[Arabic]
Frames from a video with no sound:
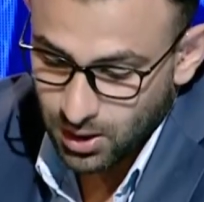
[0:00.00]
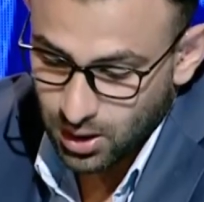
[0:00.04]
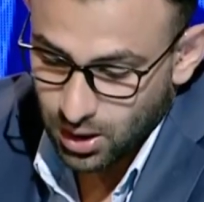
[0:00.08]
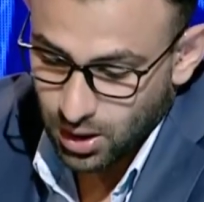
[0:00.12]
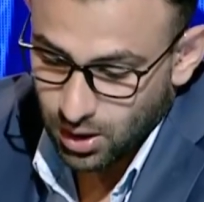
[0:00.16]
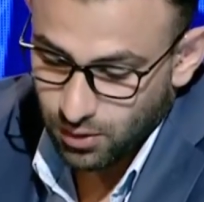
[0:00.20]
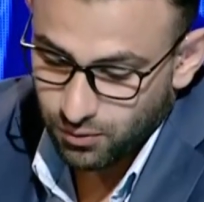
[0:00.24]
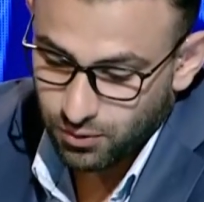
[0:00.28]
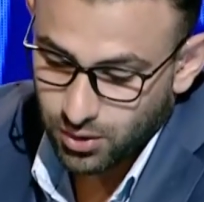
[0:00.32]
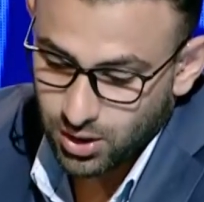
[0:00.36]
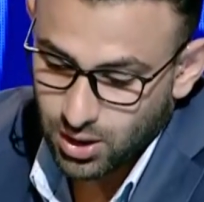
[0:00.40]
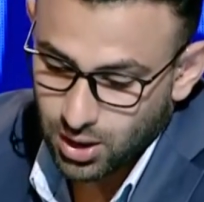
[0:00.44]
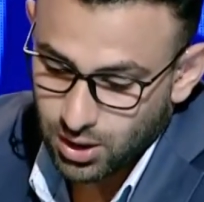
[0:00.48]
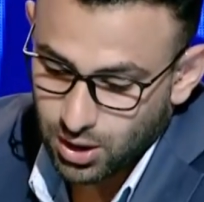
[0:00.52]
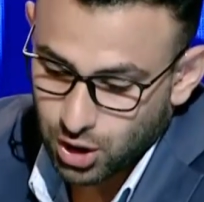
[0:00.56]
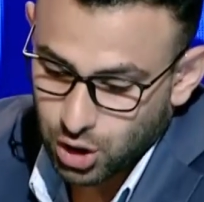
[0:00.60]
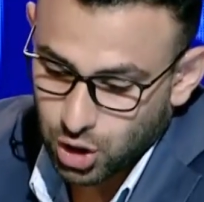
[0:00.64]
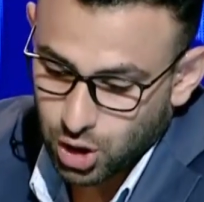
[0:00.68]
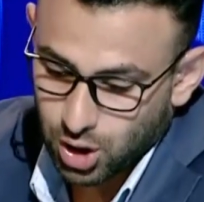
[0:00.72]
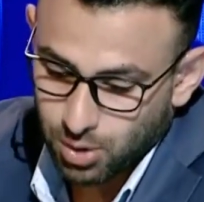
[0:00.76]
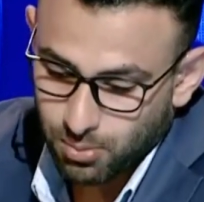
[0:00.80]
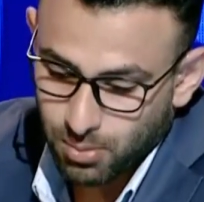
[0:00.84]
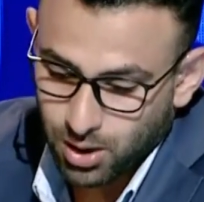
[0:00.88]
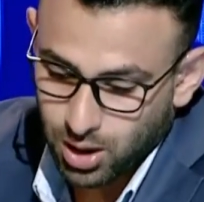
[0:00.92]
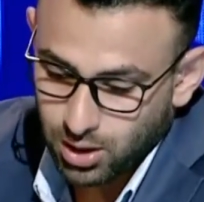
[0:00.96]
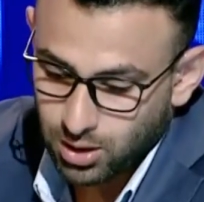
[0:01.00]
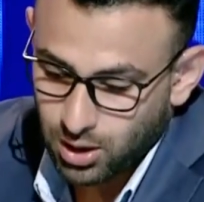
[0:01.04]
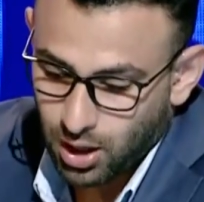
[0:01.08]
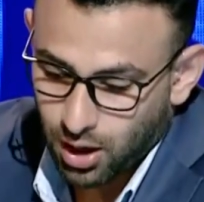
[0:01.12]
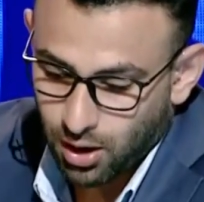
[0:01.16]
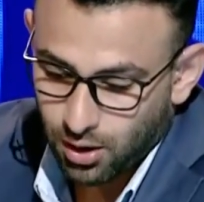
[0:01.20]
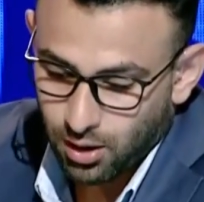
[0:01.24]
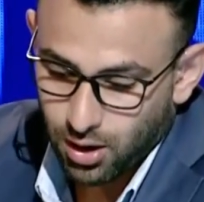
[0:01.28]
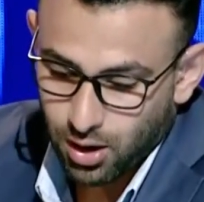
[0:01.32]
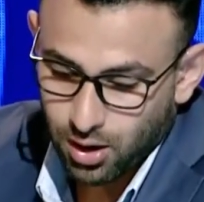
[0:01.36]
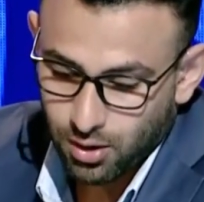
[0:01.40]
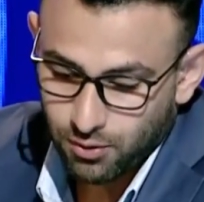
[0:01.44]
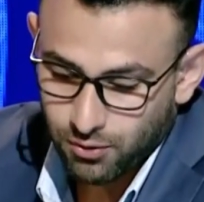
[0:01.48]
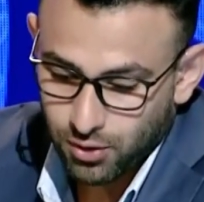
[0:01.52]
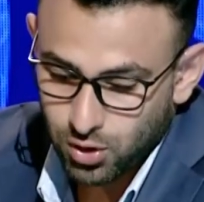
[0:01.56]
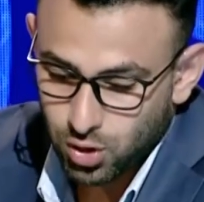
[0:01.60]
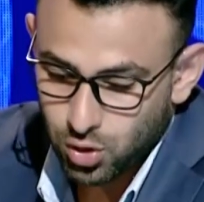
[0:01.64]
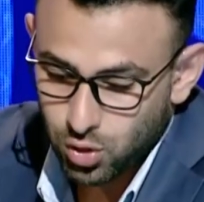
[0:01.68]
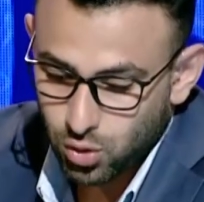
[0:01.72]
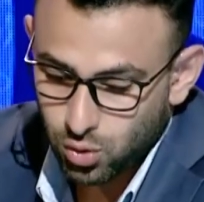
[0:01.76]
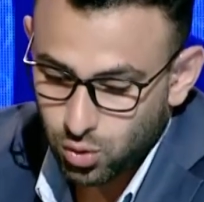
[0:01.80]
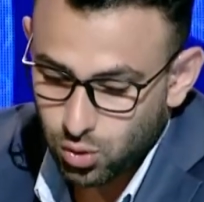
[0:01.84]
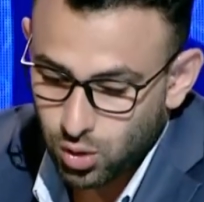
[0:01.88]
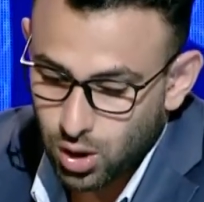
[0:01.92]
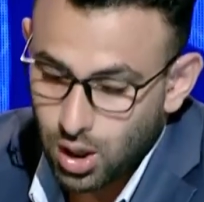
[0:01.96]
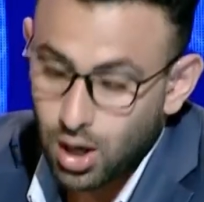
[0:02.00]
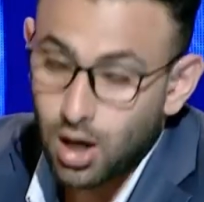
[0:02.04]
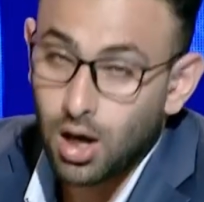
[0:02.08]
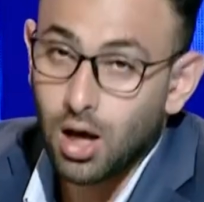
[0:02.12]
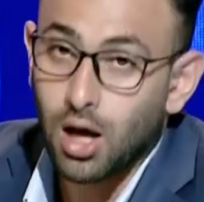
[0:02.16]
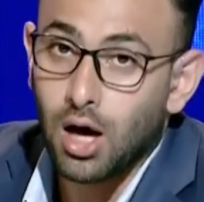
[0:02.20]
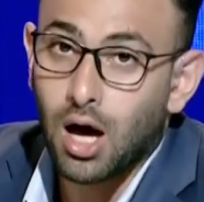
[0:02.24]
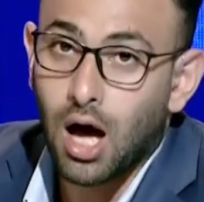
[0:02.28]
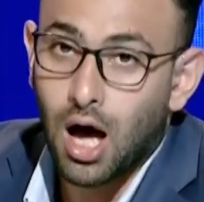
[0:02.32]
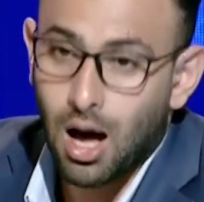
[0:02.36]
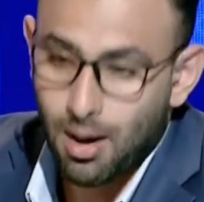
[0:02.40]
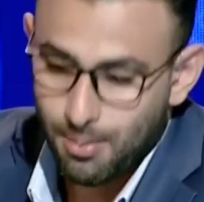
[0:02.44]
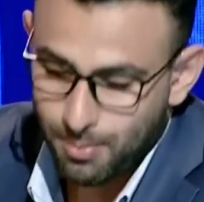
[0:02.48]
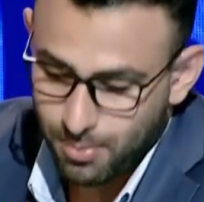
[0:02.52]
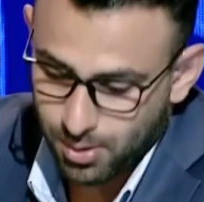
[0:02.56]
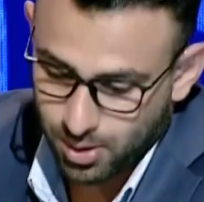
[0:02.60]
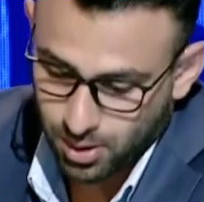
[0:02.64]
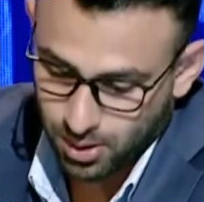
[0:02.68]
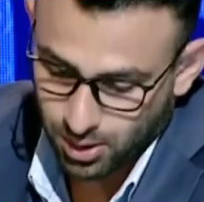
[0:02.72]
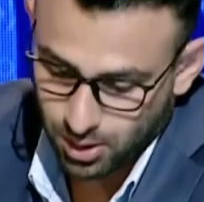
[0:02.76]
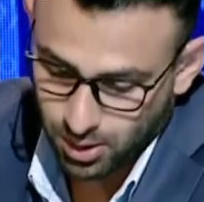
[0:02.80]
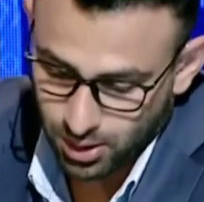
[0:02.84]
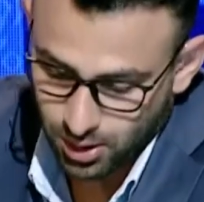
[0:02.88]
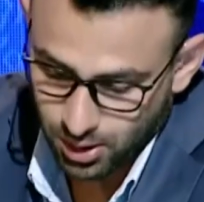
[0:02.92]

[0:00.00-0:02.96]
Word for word: فيدا نشر مقطع فيديو عبر